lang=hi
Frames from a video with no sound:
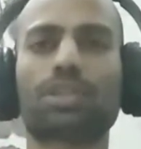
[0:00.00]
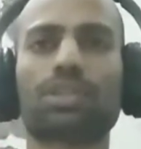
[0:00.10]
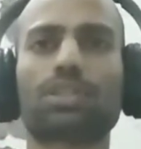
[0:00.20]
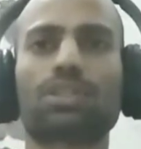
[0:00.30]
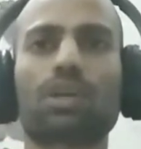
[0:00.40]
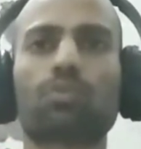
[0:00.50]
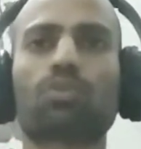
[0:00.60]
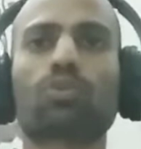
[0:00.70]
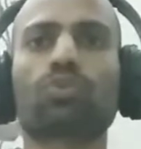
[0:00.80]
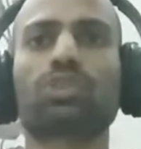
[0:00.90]
ऐसे ऐसे
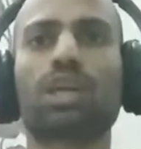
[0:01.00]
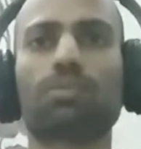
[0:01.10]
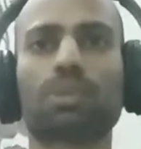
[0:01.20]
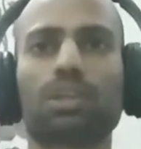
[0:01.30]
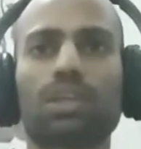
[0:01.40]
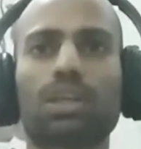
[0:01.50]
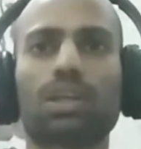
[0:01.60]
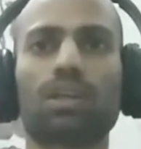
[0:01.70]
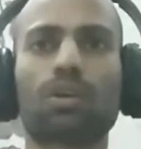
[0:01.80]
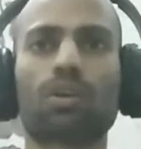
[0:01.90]
आपको कुछ टाइम करना
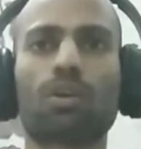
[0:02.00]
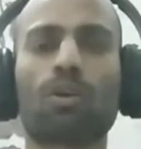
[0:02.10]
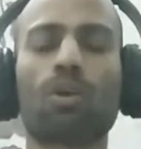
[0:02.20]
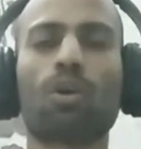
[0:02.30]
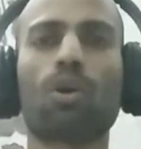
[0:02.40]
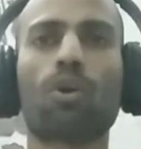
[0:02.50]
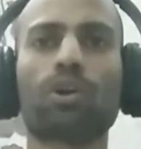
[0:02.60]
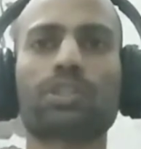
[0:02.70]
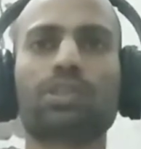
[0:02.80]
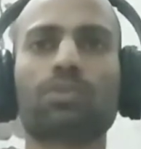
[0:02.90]
है
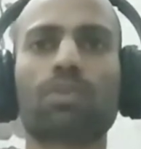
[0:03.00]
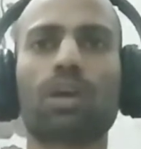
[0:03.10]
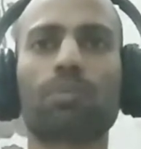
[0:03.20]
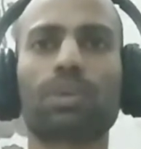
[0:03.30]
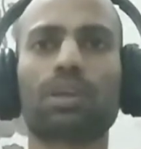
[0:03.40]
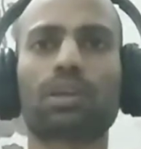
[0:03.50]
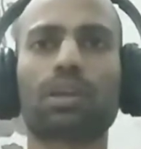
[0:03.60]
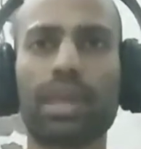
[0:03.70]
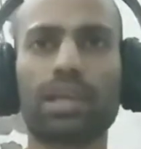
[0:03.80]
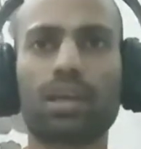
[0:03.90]
और इसी में आप
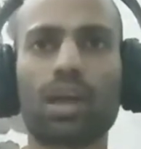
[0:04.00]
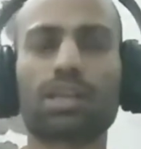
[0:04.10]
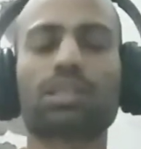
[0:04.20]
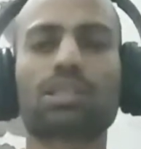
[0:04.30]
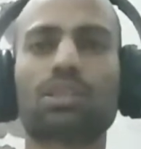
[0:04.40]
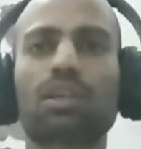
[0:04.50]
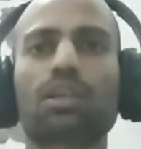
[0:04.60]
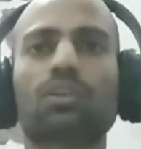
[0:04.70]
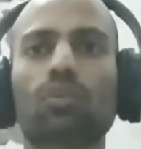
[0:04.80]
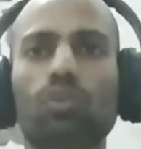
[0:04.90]
एक एक
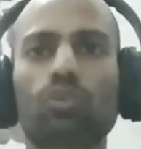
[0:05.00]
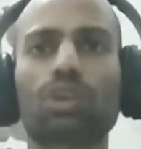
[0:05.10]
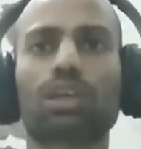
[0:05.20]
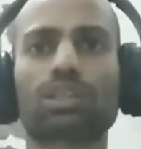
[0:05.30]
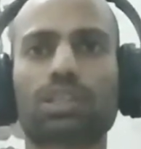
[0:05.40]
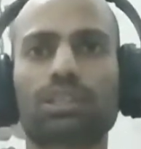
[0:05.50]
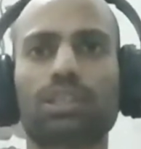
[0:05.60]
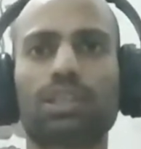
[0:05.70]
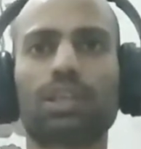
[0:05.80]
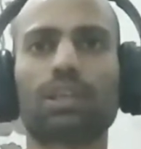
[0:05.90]
एडिशनल इंक्लूड कर
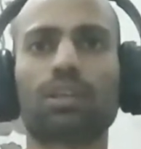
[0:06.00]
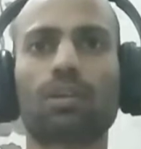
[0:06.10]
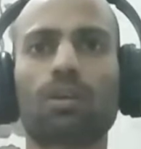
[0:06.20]
सकते हैं